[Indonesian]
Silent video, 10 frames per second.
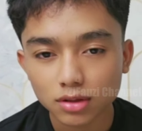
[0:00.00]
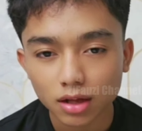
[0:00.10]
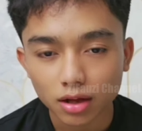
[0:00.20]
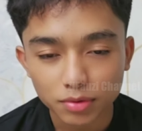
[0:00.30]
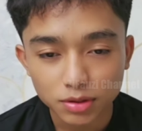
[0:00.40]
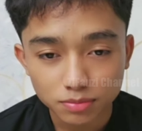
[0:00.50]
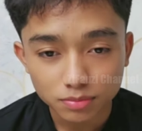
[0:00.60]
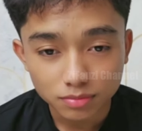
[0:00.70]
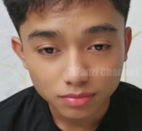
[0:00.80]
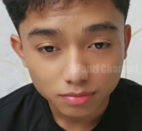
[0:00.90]
habis
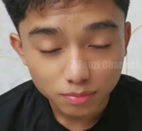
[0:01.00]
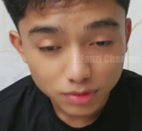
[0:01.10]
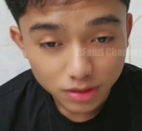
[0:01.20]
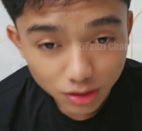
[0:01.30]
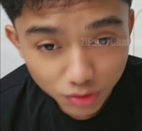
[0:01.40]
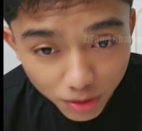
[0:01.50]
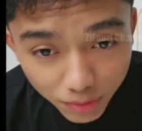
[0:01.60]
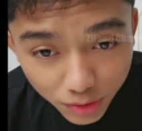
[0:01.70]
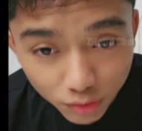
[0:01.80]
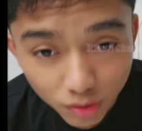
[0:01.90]
silaturahmi
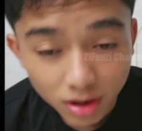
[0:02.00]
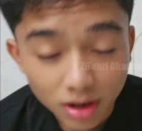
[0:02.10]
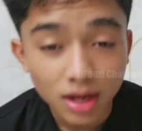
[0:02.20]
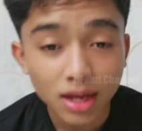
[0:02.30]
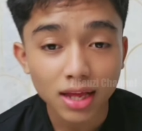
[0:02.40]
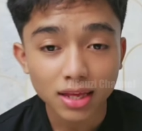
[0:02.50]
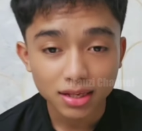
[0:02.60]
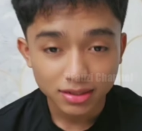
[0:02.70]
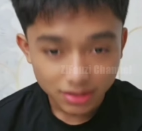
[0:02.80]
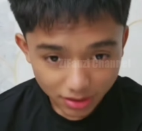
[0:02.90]
keluar lagi
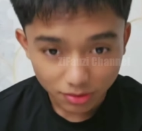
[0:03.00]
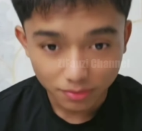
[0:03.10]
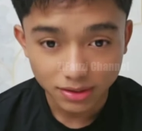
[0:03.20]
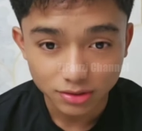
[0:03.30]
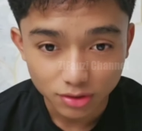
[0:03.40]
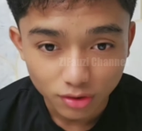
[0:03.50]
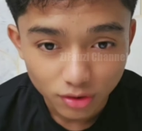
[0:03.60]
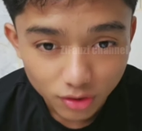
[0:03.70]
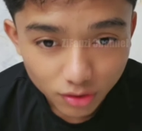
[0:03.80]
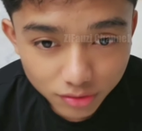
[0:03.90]
sini dong masuk
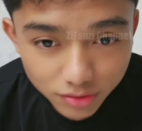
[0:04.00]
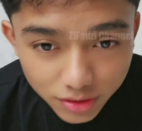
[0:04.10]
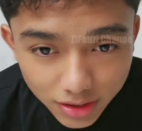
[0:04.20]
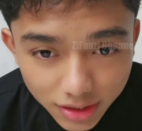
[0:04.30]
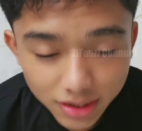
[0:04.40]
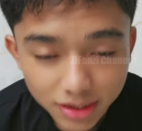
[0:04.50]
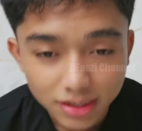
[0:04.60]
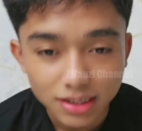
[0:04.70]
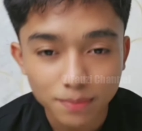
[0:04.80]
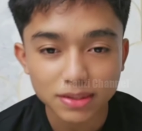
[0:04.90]
dong kita
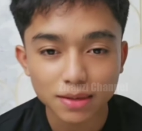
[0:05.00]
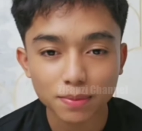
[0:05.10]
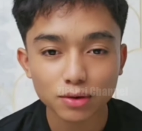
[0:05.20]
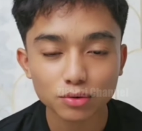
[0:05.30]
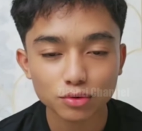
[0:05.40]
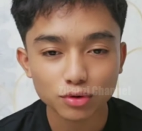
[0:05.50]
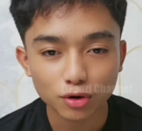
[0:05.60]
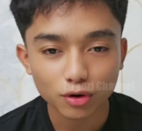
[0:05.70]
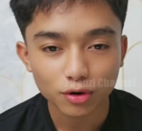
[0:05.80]
sapa-sapa dulu dong